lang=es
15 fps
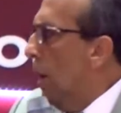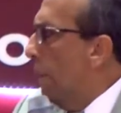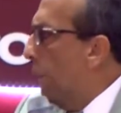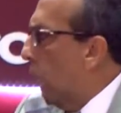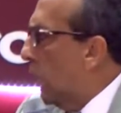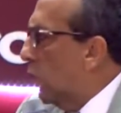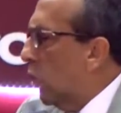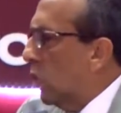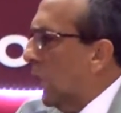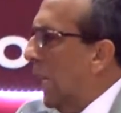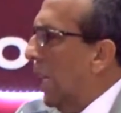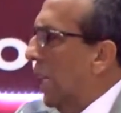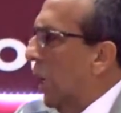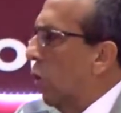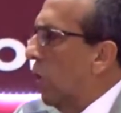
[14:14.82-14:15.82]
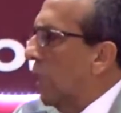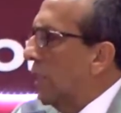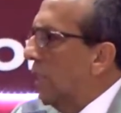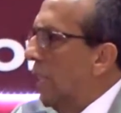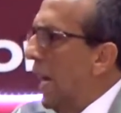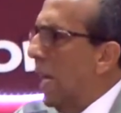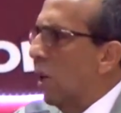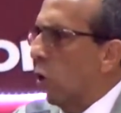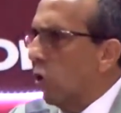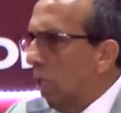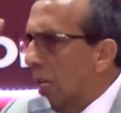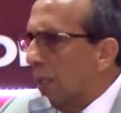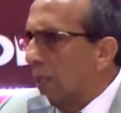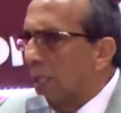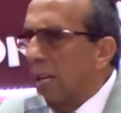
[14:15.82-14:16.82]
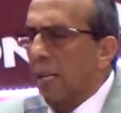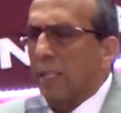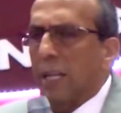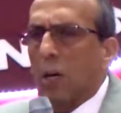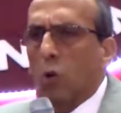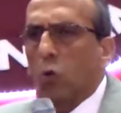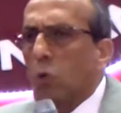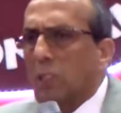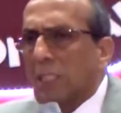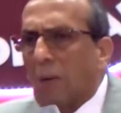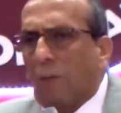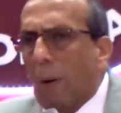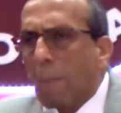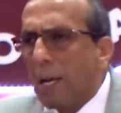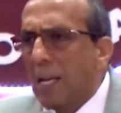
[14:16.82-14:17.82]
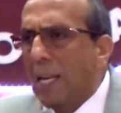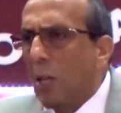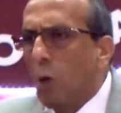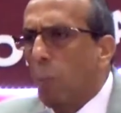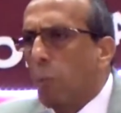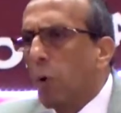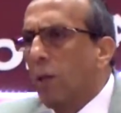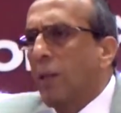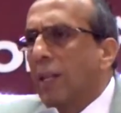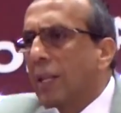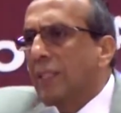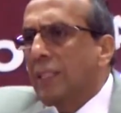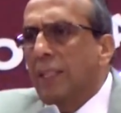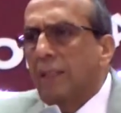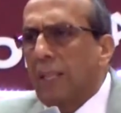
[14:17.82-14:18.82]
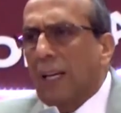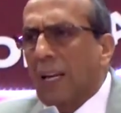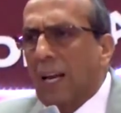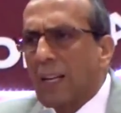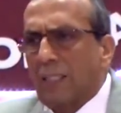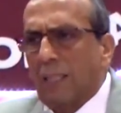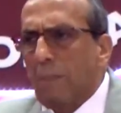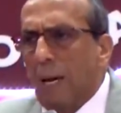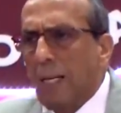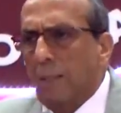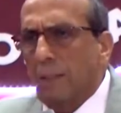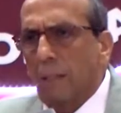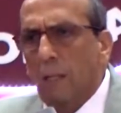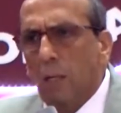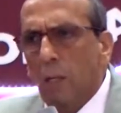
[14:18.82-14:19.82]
Por eso es que le quiero decir algo y entiéndalo, nuestra familia no puede desintegrarse más.